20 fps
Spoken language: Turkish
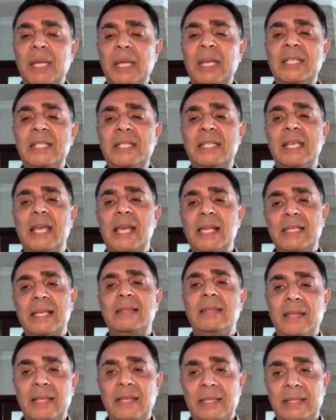iç
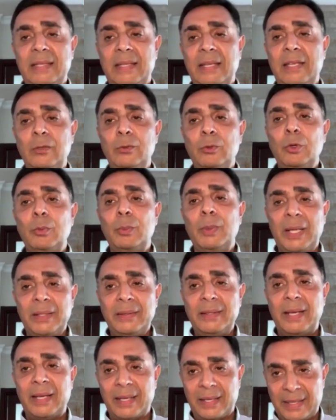siyasetteki
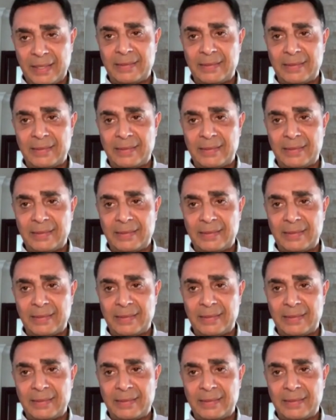durumuna da